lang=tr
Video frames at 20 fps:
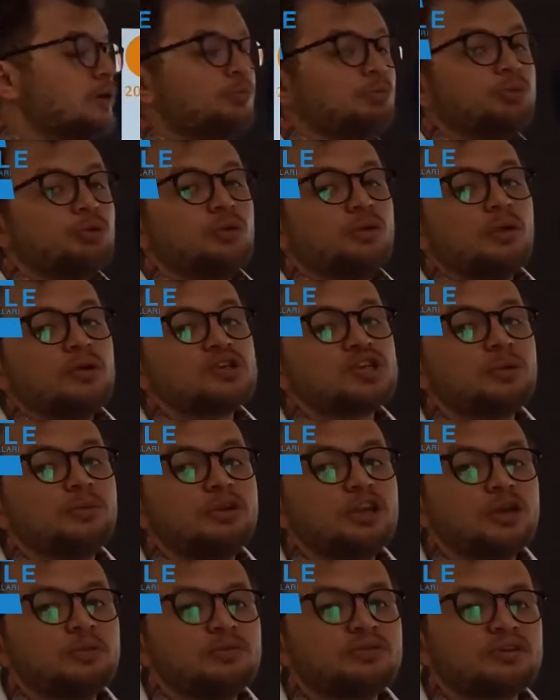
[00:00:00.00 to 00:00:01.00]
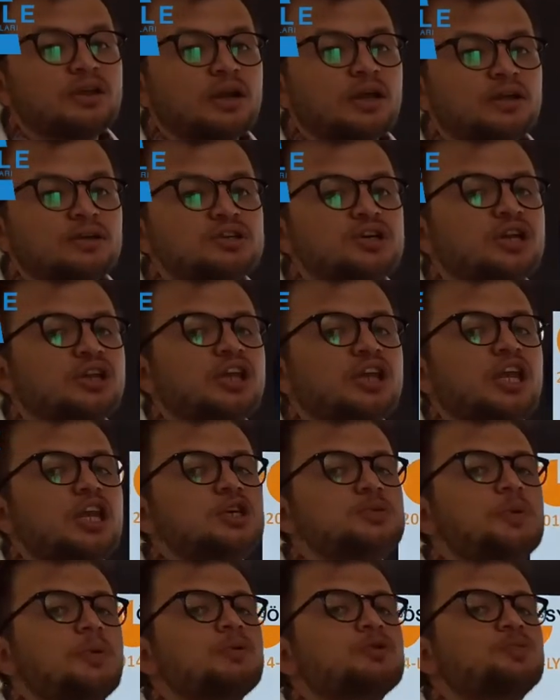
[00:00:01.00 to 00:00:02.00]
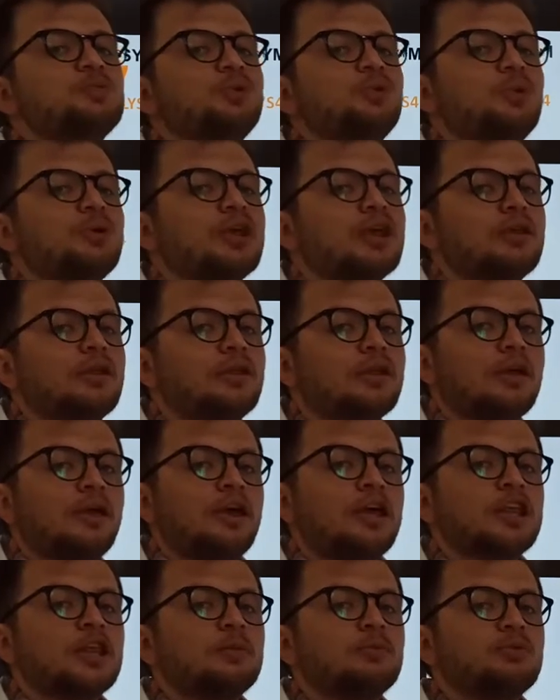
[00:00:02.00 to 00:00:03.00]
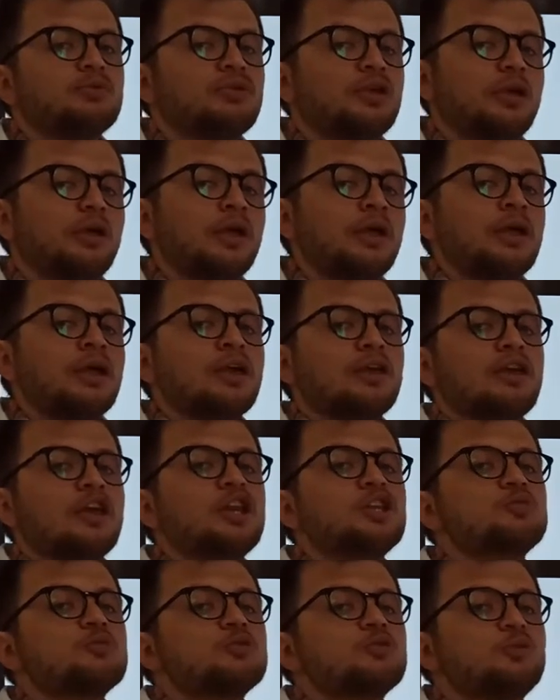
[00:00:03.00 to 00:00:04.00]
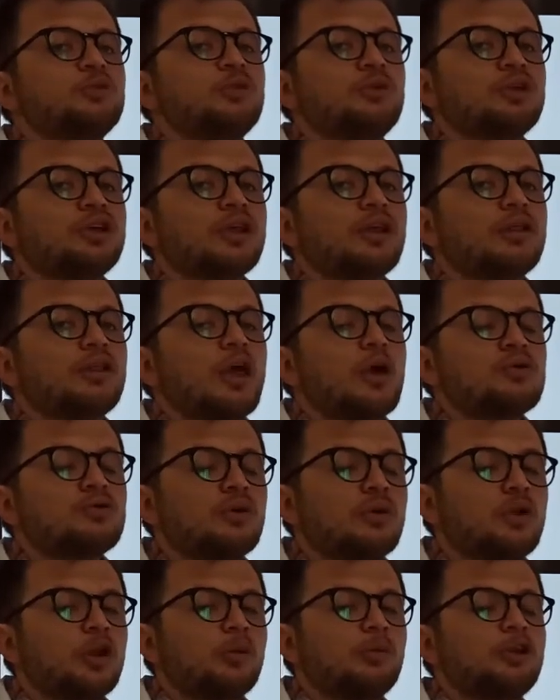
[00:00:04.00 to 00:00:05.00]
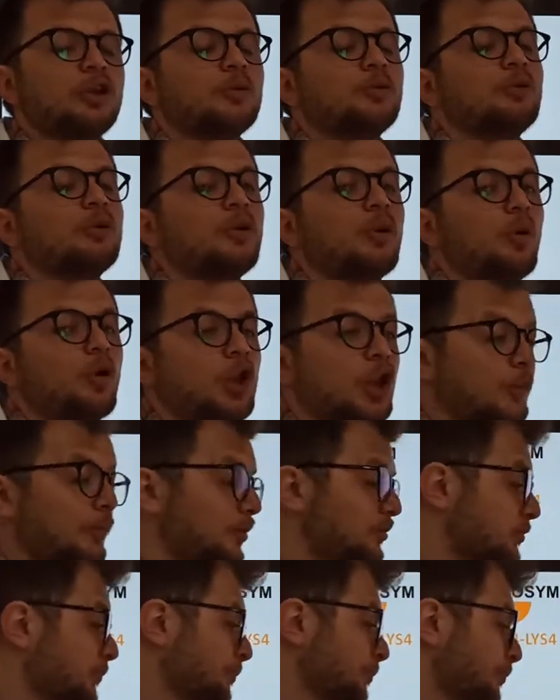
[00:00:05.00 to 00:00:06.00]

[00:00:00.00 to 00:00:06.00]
Buna ulaşabilir miyiz arkadaşlar? Gelişmemiş bir ülkedeki eğitim düzeyi gelişmiş bir ülkeden daha yüksek olabilir mi? Olamaz.